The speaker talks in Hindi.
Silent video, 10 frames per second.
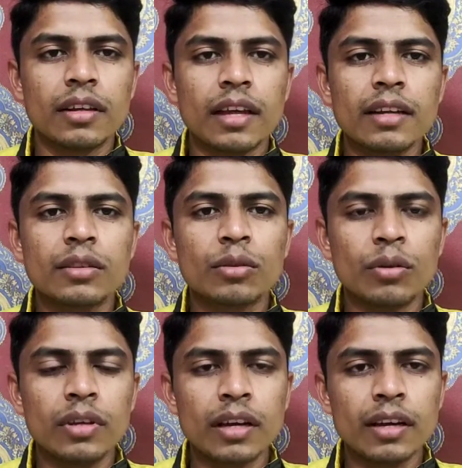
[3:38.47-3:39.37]
यार
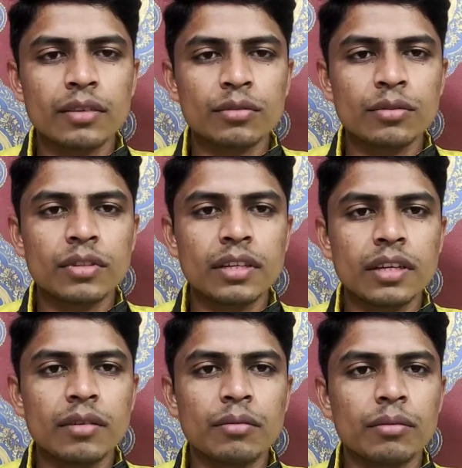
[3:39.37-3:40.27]
दुनिया क्या सोच
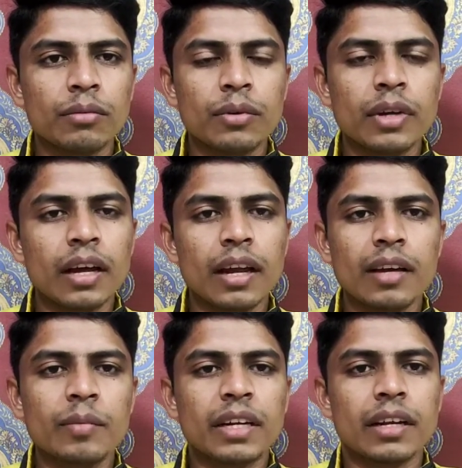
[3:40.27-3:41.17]
रही है वो एक
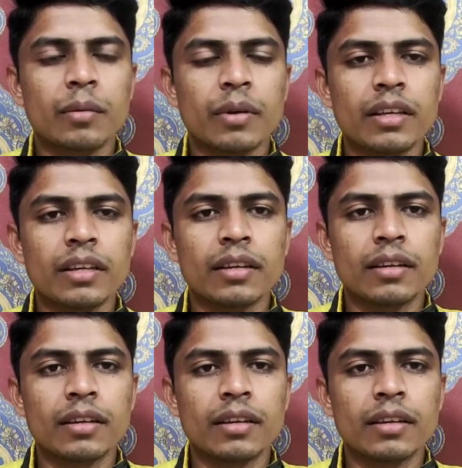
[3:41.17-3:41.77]
अलग मैटर है भाई